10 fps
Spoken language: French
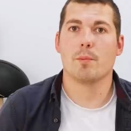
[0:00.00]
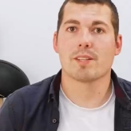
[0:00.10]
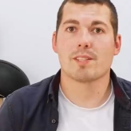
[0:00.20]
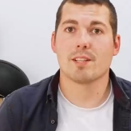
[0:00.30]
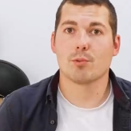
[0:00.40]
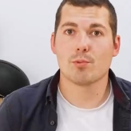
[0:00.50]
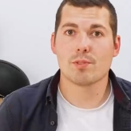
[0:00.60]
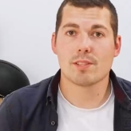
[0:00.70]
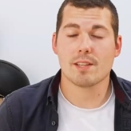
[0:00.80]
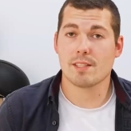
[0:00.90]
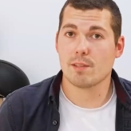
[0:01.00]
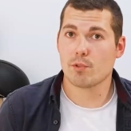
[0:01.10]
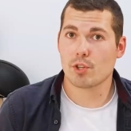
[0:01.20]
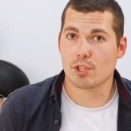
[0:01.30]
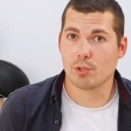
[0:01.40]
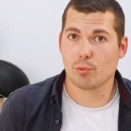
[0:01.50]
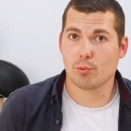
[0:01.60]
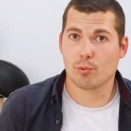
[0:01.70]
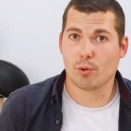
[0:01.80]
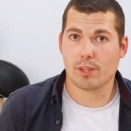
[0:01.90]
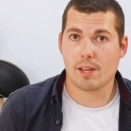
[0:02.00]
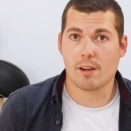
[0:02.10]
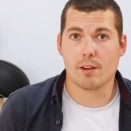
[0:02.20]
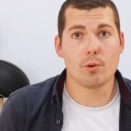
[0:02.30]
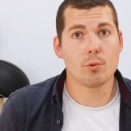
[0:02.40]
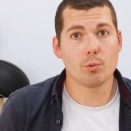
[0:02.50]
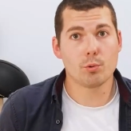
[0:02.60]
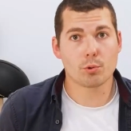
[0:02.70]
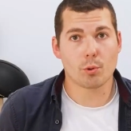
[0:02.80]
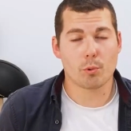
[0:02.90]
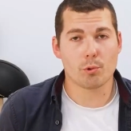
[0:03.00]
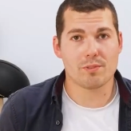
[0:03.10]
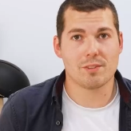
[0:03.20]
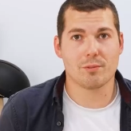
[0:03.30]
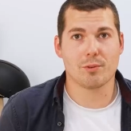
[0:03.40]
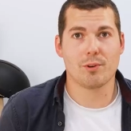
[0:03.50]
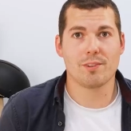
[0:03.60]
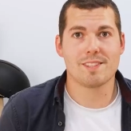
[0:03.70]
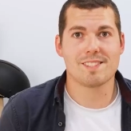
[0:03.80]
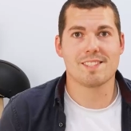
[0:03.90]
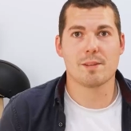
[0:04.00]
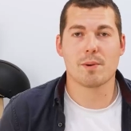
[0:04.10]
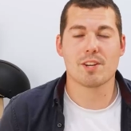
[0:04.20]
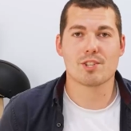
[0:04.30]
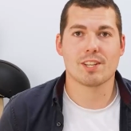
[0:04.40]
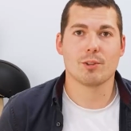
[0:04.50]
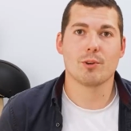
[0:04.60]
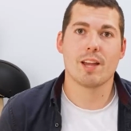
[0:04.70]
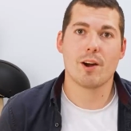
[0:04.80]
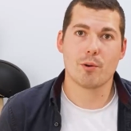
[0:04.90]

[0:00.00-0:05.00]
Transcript: Merci à tous et si vous cherchez d'autres tutoriels ou d'autres produits innovants, n'hésitez pas à jeter un œil à